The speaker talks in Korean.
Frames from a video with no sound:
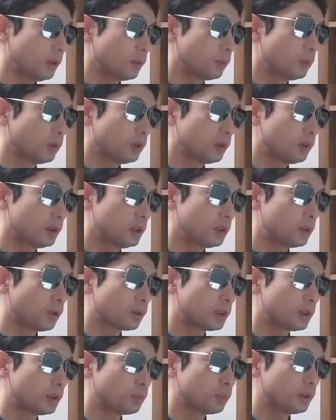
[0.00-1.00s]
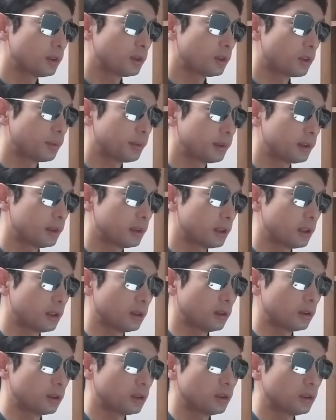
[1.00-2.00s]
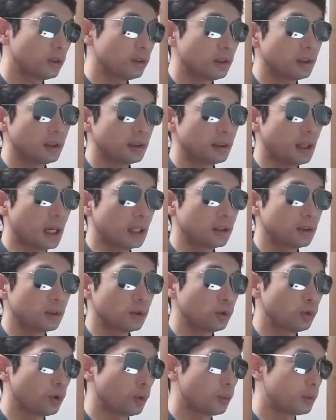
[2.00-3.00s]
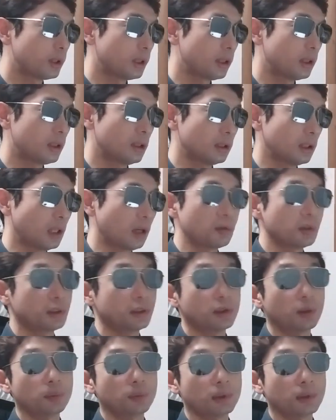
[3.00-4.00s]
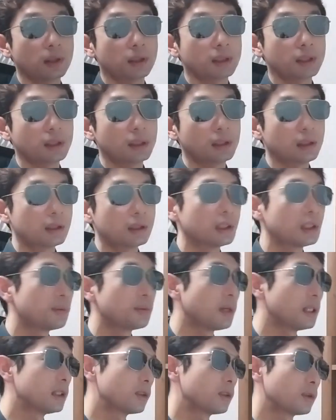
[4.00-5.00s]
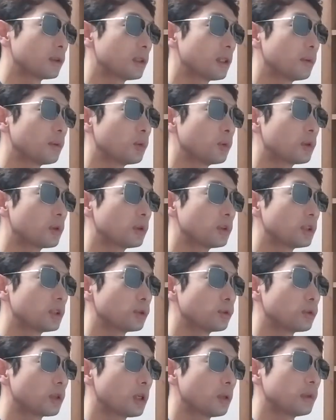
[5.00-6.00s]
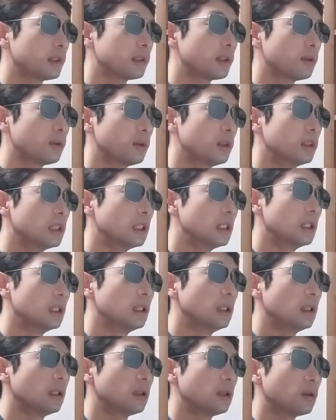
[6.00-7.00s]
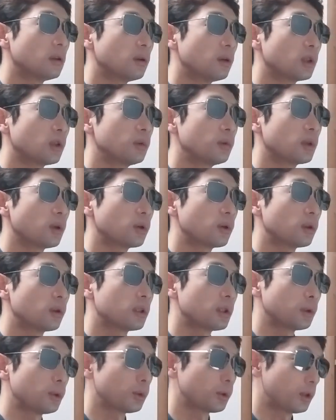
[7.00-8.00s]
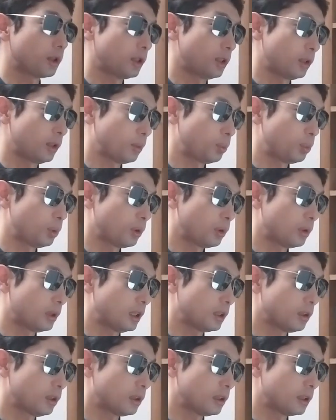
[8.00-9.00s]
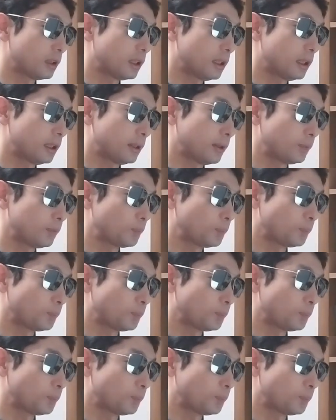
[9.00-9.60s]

뭐 이 정치인분이 그러면서 이제 나 신천지에 대해서 아는 것도 없다, 당황스럽다, 희한한 일을 많이 겪는다 뭐 그런 식으로 하면서 어려움을 겪었다 이렇게 표현을 하셨는데,